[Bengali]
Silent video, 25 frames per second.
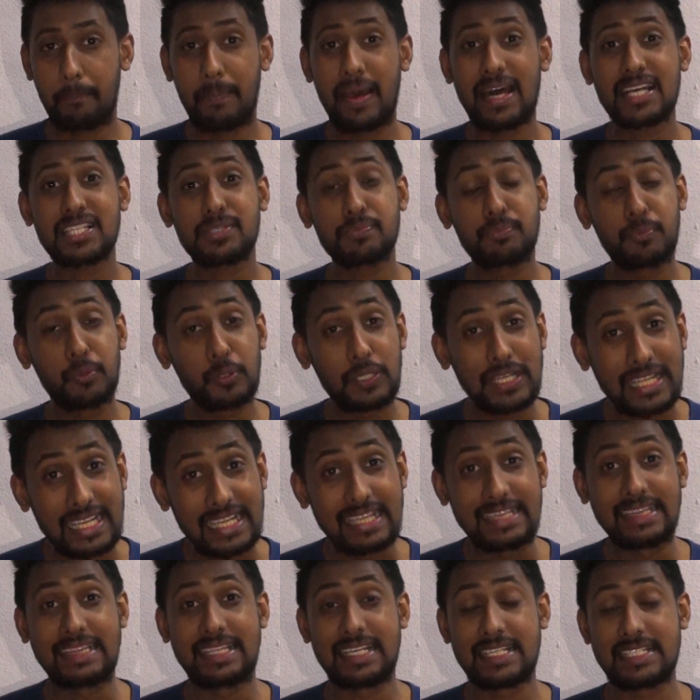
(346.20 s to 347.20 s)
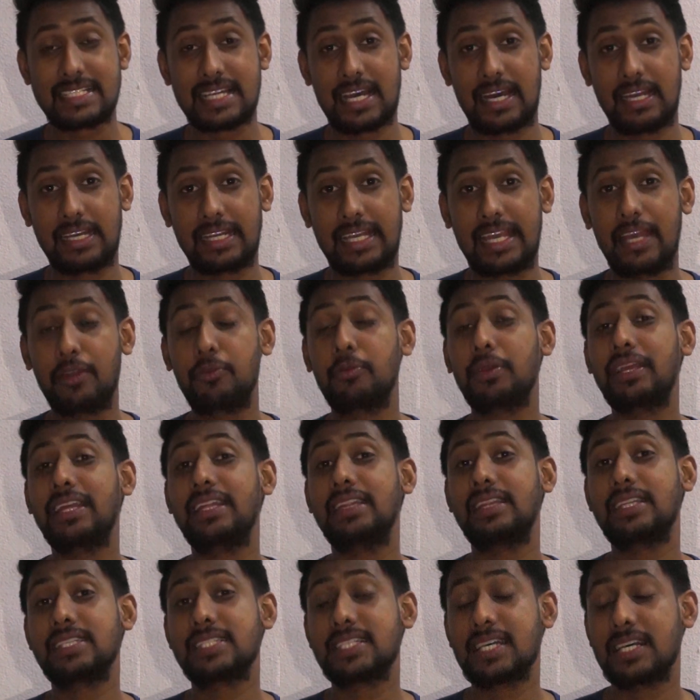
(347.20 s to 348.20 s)
পাসপোর্ট কিনতে চান কেন
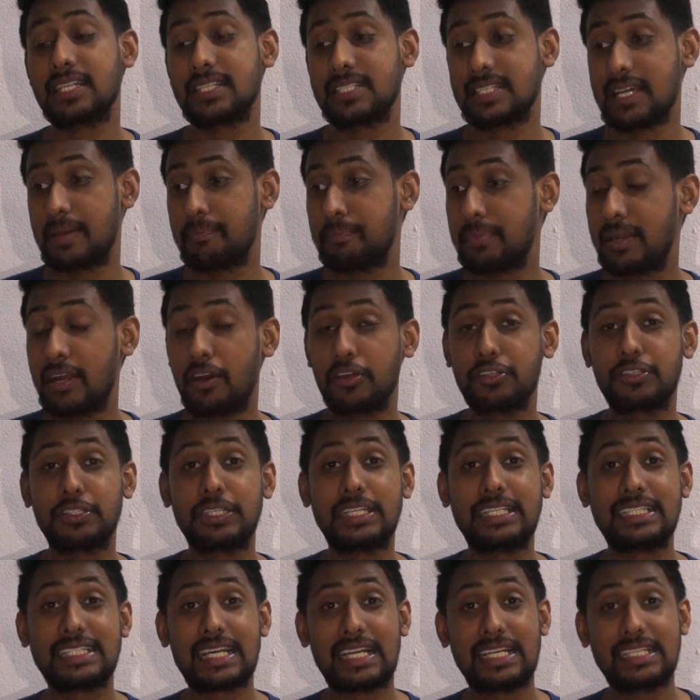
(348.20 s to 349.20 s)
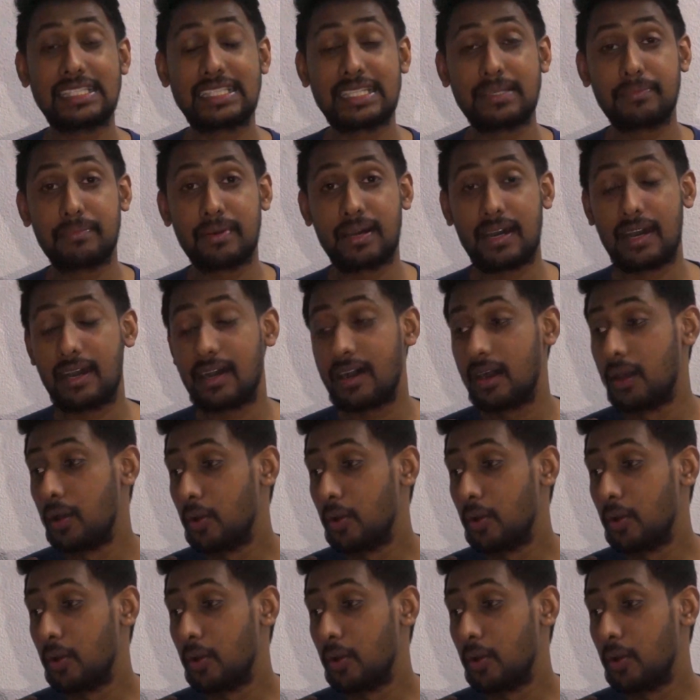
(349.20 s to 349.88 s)
কিনতে চান যে আপনারা হয়তো ইটালিতে বা